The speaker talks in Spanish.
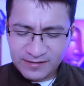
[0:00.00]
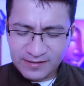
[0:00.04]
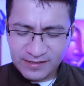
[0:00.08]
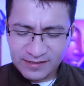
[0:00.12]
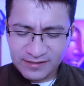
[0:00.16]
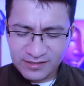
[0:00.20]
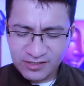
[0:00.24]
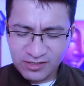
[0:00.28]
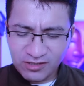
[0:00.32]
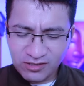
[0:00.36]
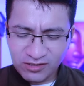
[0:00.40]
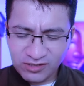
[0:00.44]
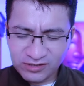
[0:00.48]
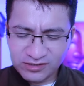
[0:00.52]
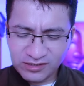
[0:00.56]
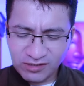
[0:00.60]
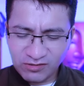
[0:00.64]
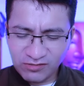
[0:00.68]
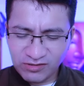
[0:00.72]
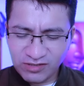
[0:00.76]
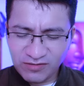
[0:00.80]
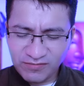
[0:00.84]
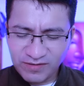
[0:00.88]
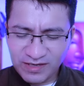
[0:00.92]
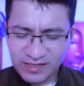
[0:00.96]
Que Dios y
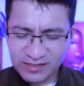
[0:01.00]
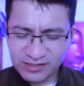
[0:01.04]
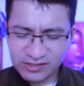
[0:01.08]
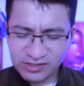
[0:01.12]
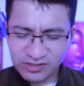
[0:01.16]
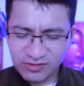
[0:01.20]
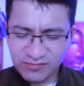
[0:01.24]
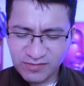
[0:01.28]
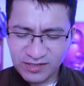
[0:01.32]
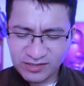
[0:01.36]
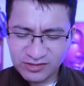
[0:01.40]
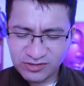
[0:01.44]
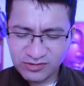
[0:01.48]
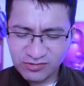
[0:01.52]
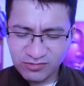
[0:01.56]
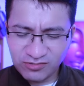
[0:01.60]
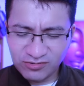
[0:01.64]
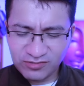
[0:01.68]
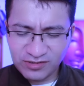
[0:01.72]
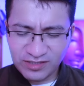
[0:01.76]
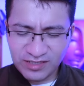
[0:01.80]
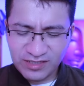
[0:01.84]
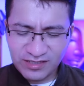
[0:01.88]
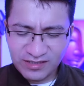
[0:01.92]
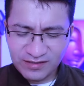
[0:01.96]
el universo me
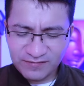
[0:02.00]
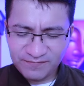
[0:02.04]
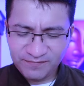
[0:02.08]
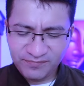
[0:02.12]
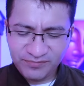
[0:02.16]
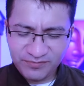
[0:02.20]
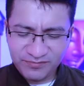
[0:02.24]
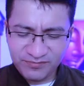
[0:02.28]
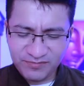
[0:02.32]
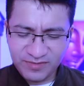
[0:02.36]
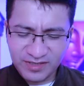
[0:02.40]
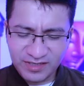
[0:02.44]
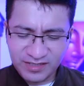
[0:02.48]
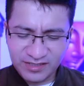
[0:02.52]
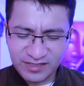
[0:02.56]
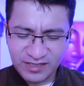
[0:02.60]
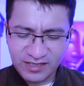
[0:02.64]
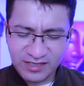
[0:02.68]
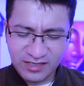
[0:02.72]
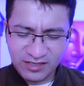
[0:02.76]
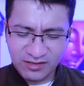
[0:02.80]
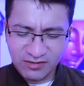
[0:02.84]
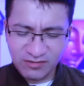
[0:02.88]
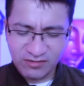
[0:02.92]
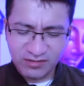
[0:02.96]
ayude, mi
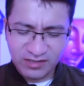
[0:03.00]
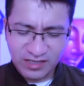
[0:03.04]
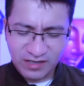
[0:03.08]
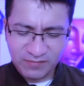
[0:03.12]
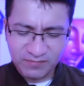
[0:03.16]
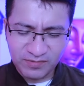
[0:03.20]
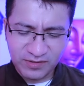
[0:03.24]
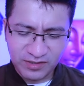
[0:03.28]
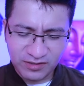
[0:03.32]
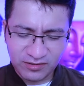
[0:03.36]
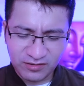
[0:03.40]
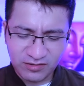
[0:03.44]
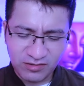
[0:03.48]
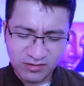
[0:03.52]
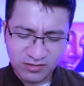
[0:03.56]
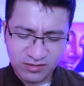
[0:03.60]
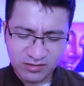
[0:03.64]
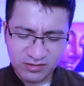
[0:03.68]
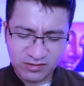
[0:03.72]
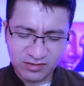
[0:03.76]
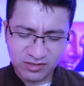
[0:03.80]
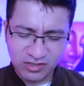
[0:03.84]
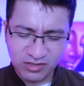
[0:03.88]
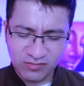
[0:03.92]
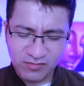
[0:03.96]
querido
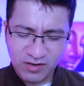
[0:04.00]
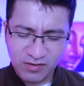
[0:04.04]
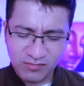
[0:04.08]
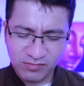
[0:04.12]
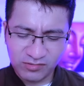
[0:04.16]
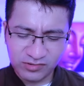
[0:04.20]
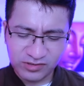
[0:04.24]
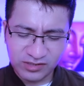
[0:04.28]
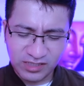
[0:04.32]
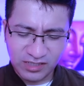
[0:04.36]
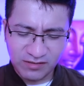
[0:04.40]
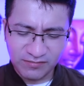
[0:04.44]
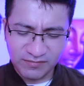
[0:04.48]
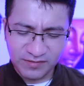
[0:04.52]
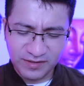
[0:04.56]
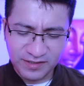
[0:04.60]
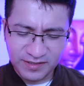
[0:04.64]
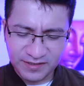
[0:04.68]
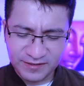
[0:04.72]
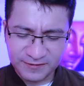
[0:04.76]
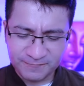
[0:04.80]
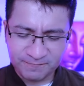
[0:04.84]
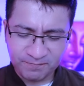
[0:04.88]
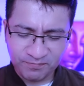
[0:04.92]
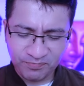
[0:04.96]
Capricornio. Vamos a
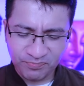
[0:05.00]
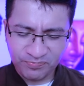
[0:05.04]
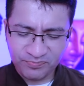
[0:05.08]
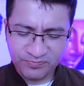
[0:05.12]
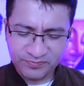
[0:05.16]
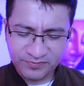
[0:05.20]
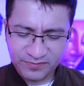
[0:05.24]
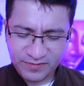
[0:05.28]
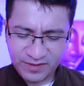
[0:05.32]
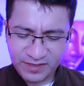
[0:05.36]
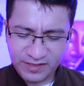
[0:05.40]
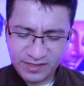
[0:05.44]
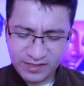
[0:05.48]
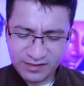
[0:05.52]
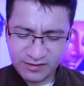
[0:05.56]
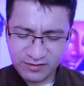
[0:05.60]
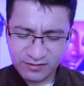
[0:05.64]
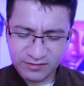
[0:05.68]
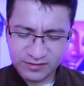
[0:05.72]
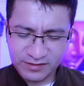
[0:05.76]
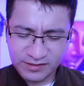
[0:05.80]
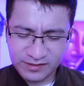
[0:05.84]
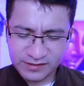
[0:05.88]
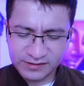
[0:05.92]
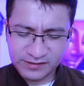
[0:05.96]
ver qué
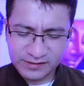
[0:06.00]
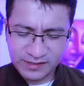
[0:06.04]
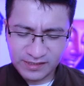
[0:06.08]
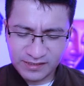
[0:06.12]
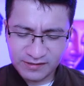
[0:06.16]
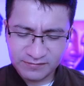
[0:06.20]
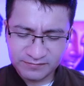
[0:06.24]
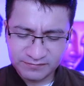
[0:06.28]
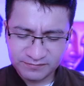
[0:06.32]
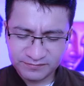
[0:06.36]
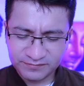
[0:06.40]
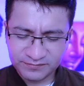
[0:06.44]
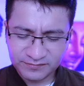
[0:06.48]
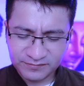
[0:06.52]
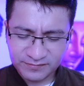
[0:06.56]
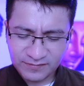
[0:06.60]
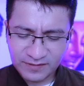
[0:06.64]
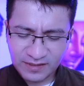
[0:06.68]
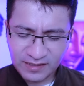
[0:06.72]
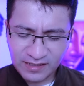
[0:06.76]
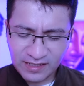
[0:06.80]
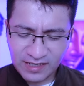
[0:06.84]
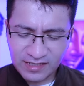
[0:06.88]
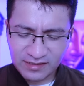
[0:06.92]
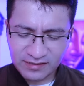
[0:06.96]
nos dice.
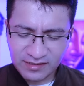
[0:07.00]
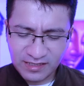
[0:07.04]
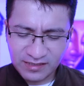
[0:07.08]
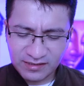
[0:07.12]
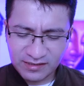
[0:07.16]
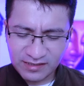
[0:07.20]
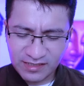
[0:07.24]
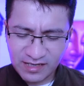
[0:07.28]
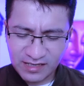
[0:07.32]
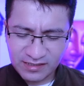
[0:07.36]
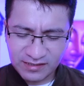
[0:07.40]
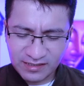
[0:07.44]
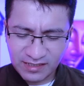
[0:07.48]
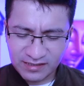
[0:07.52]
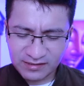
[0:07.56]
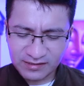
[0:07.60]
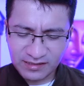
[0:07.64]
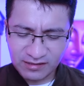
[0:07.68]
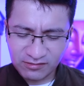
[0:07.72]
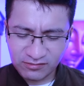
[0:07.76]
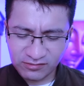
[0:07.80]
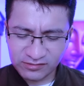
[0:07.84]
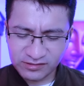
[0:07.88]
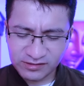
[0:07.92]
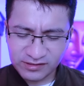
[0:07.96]
Carta guía,
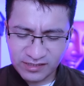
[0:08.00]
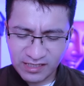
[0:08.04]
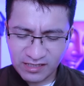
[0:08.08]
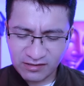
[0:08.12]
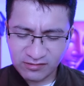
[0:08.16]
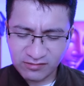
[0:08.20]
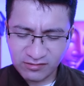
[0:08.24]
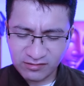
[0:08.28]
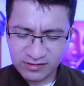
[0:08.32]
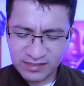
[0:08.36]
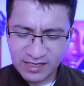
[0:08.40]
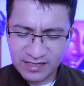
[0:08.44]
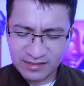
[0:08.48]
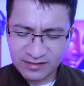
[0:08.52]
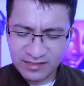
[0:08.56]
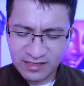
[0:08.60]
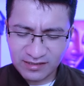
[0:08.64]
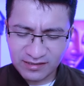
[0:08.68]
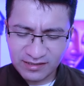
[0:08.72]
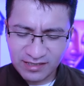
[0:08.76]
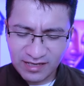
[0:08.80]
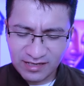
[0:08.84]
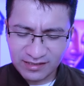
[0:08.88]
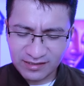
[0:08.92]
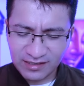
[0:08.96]
carta consejo, carta
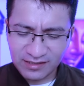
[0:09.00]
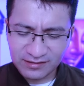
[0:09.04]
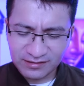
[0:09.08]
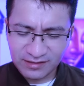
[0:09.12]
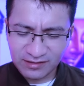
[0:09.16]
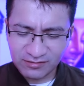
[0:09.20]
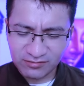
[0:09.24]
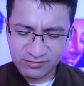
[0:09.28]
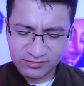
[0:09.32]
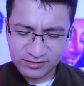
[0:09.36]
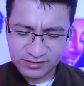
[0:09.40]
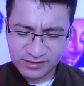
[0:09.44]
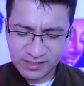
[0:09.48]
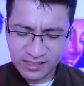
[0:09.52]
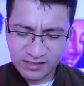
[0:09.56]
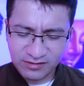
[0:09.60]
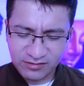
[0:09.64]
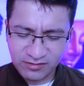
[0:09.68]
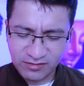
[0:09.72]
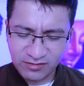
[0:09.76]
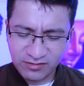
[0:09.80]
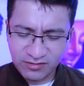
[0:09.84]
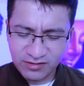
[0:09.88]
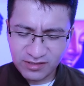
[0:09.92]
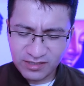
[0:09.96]
guía, carta
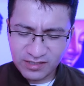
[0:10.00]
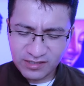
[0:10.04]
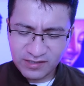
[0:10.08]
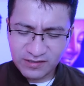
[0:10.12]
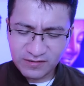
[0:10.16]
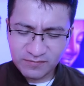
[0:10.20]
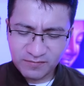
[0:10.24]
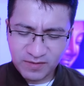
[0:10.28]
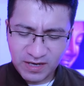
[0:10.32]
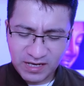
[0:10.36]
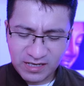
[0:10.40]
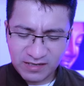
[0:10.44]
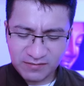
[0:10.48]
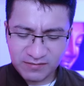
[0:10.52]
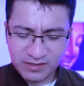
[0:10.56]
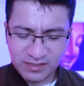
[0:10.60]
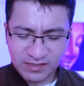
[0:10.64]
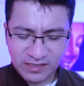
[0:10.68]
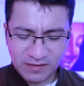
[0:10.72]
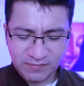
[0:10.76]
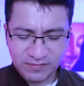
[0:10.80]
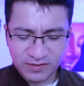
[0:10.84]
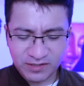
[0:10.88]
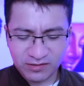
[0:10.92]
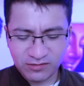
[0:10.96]
consejo para mi
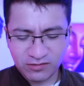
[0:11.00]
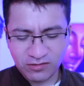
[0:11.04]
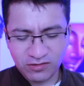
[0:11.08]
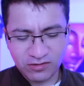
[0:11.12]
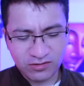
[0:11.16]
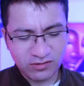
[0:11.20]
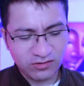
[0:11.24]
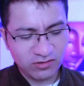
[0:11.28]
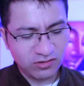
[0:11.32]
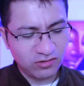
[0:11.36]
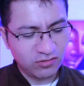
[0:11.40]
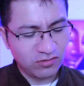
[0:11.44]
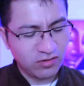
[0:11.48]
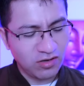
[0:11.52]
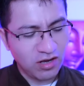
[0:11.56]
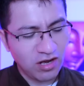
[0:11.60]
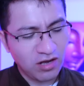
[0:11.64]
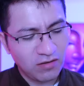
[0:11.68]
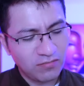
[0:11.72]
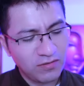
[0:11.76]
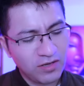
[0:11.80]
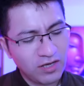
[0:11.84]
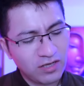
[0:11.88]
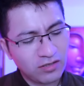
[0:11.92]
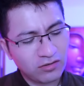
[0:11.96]
Capricornio.
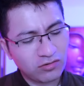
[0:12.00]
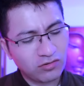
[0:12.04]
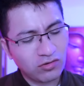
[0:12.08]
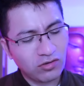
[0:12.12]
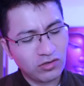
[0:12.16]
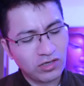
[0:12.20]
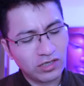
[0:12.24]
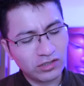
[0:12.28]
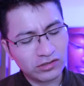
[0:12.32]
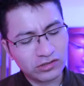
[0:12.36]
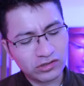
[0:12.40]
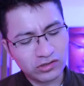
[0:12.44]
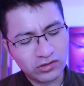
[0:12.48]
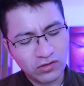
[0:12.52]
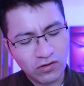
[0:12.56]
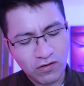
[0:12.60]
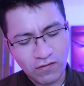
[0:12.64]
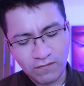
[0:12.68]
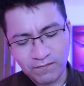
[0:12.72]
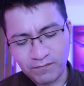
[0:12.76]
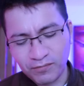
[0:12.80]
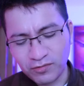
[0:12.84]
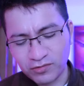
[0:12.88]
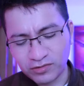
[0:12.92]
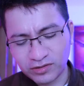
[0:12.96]
A ver,
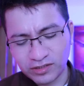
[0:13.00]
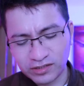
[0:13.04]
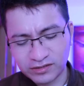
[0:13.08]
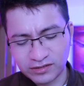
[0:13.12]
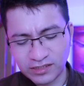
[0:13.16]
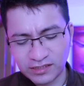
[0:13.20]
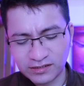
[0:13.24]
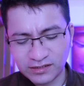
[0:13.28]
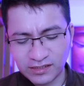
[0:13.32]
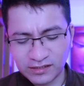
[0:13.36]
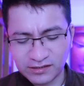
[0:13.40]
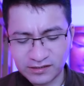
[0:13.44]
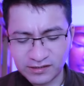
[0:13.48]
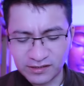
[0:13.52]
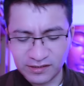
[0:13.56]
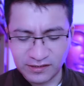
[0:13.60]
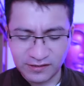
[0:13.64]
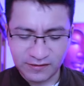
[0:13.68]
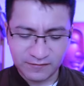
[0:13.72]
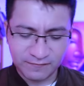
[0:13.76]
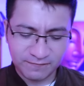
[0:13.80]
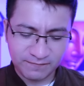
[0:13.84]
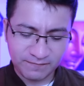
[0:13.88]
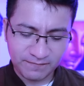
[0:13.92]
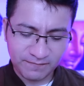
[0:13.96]
corazón, ¿por qué estás
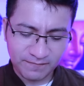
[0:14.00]
así?